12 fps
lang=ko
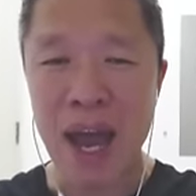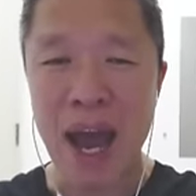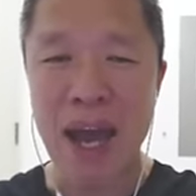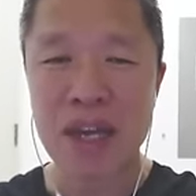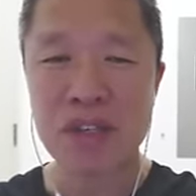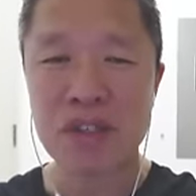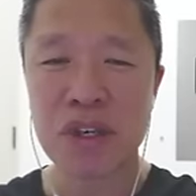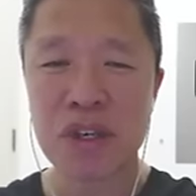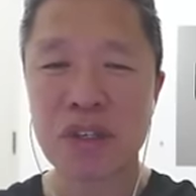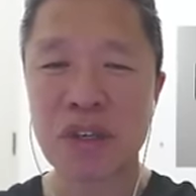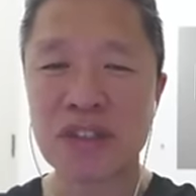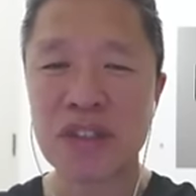i s h a
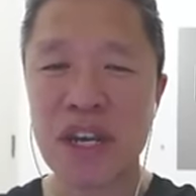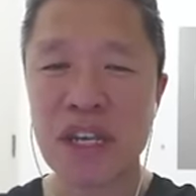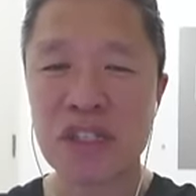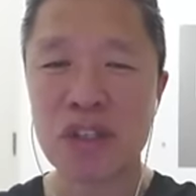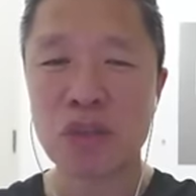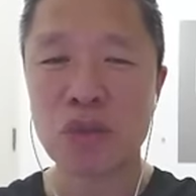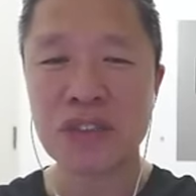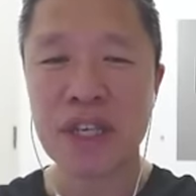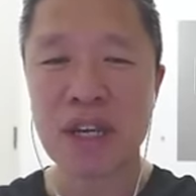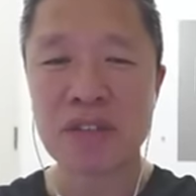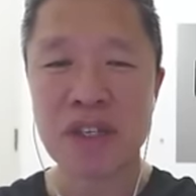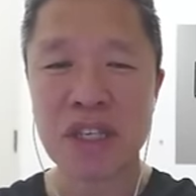러셀 2 0
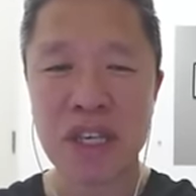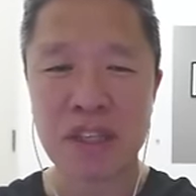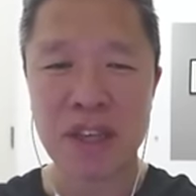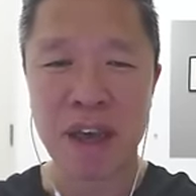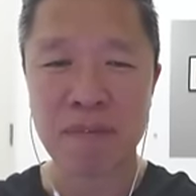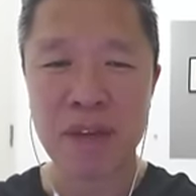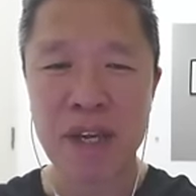0 2000 ETF,